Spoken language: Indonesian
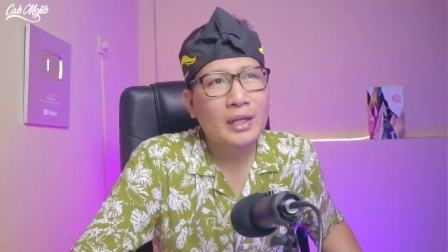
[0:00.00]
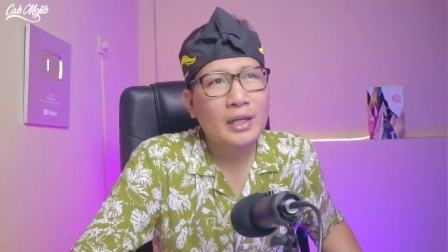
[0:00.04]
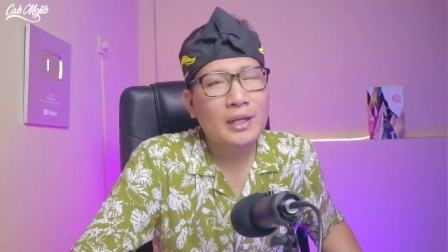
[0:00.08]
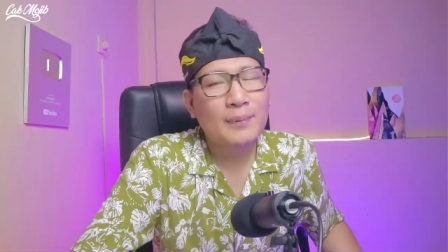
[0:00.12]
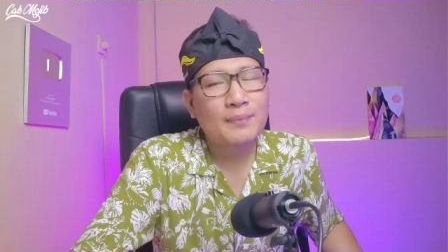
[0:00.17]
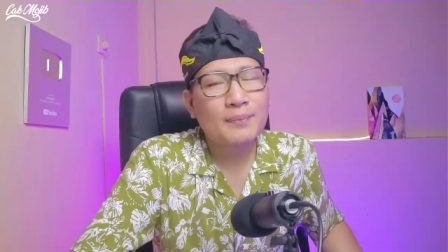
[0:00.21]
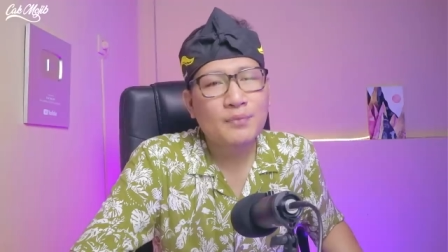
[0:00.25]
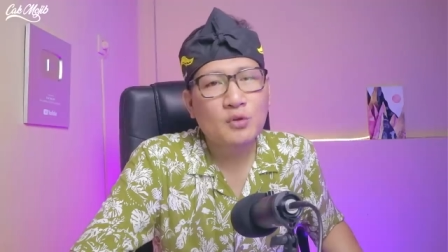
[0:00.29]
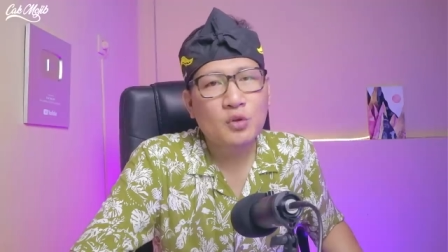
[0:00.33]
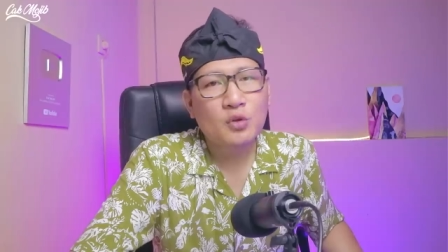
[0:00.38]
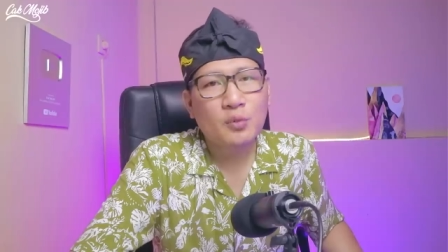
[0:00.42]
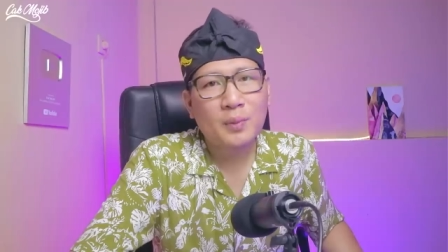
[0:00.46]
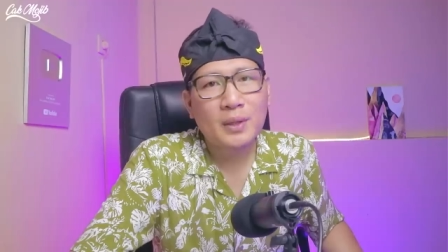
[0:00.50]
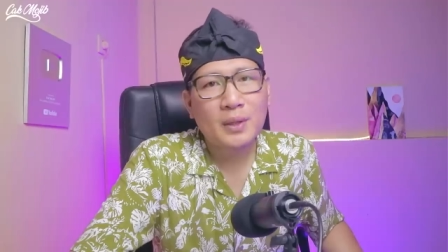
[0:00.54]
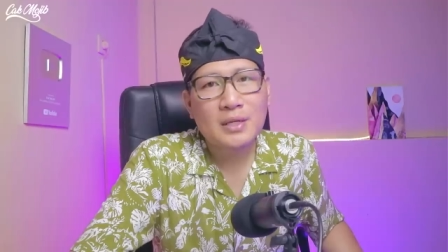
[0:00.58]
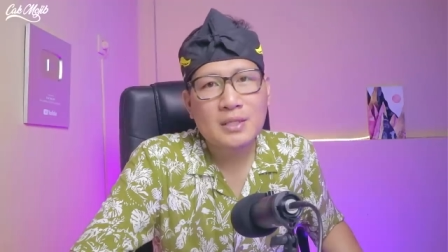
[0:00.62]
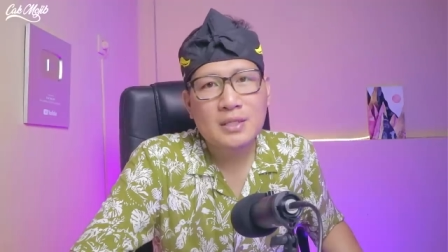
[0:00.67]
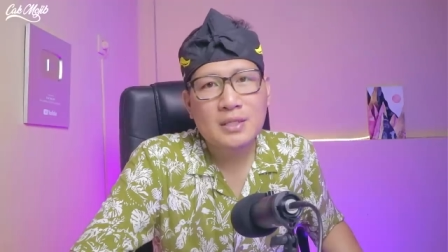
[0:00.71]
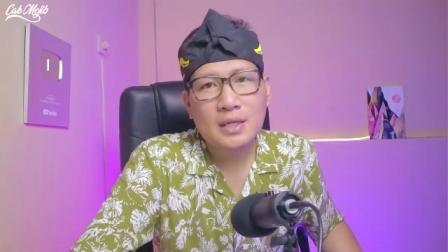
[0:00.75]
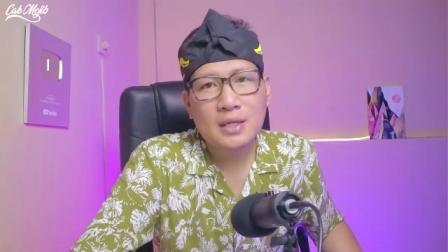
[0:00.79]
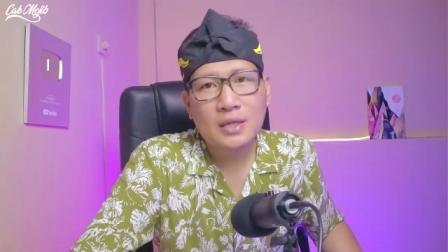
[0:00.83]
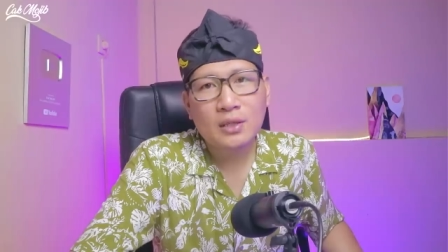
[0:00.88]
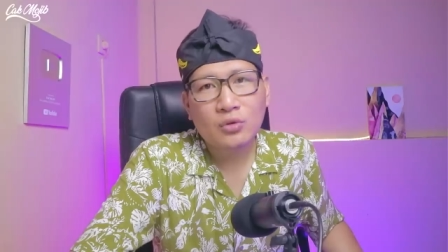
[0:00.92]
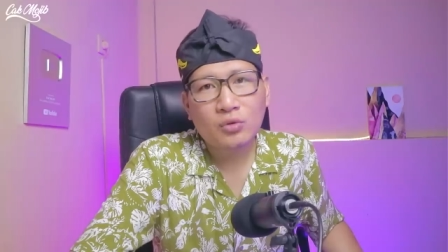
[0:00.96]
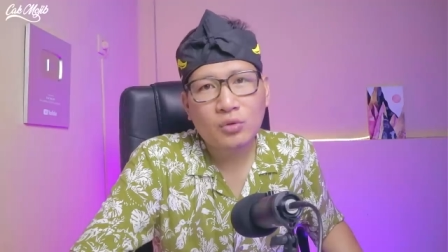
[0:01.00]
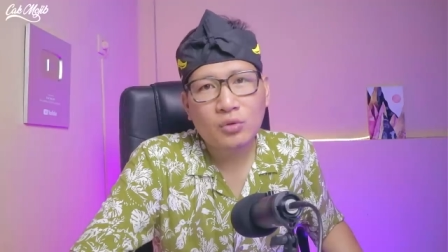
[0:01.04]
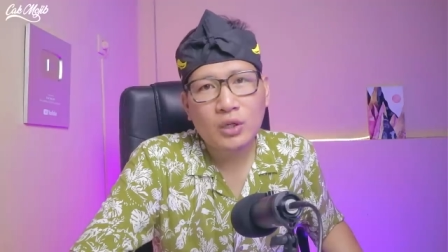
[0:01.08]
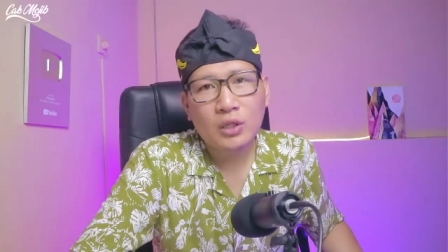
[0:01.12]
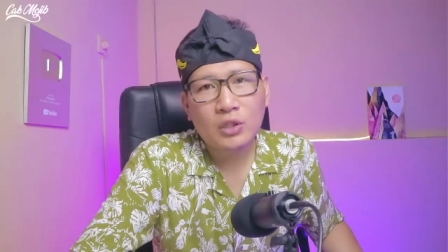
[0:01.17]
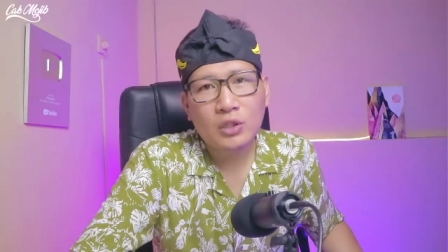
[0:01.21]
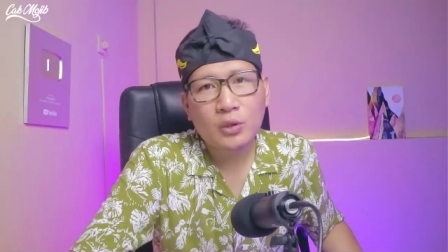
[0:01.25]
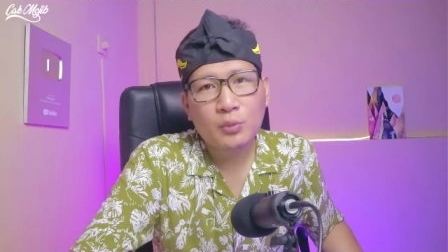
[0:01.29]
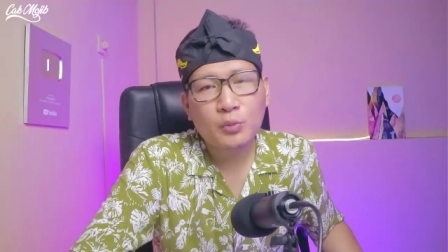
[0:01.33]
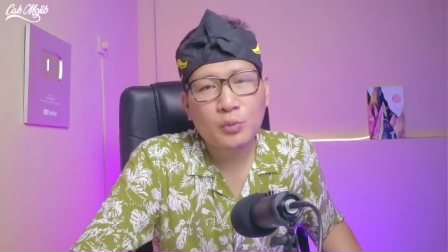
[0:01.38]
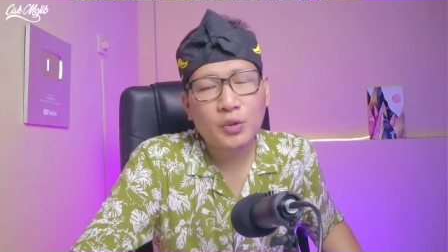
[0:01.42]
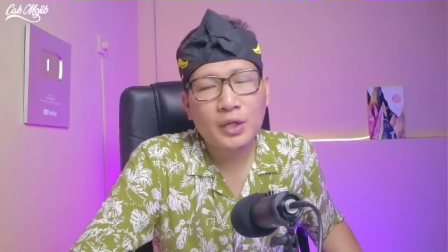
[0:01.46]
adab sopan santun
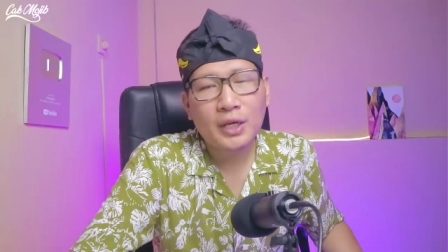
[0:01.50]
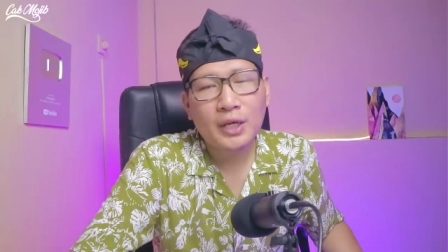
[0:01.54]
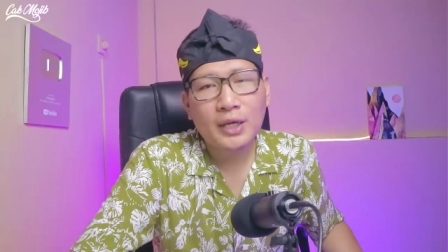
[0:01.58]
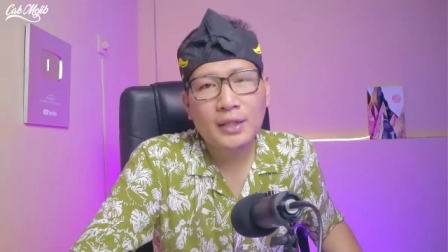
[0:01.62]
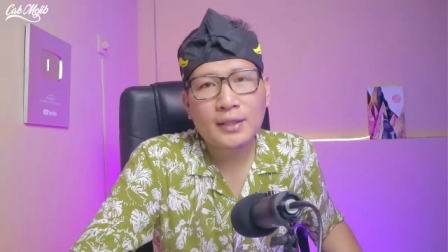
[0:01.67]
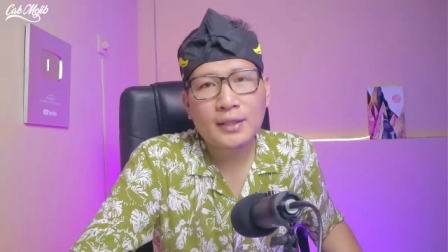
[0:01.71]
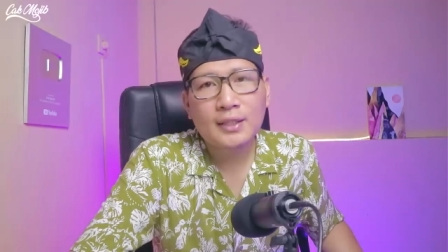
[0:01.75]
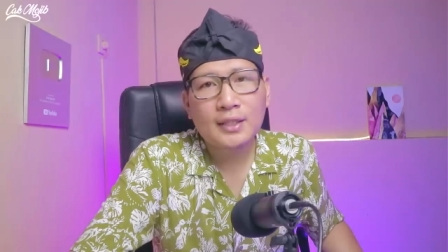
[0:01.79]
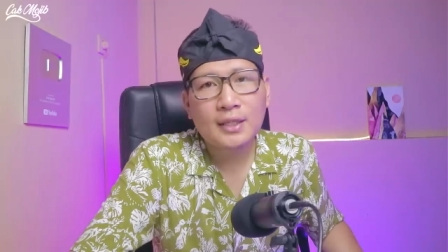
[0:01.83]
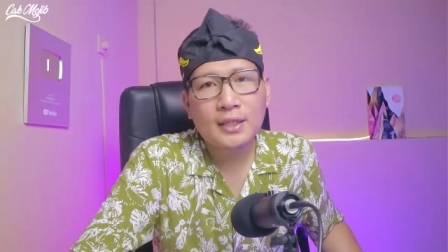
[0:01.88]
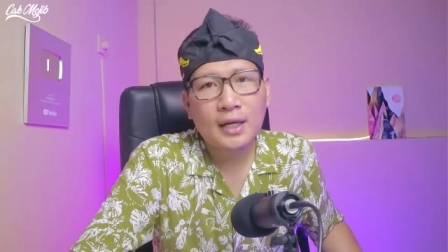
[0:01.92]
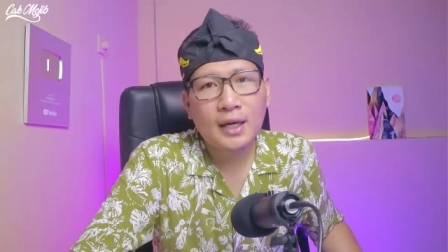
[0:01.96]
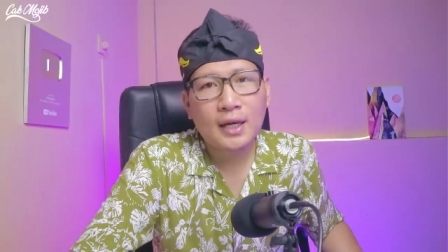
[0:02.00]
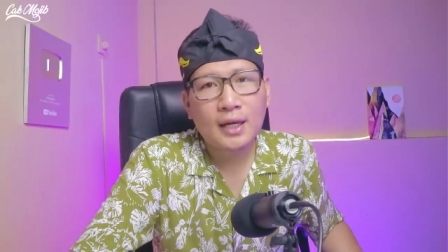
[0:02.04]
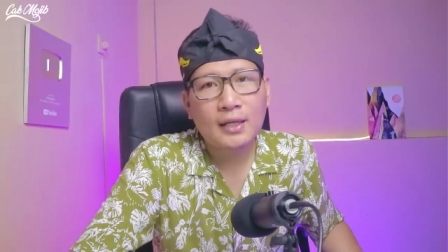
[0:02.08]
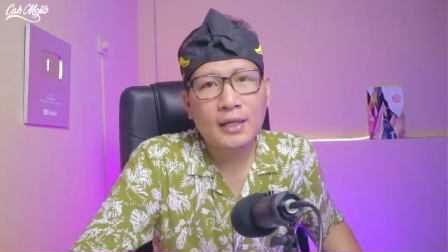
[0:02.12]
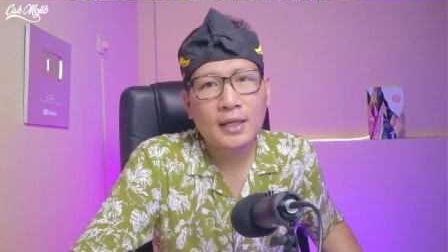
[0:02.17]
ataupun etika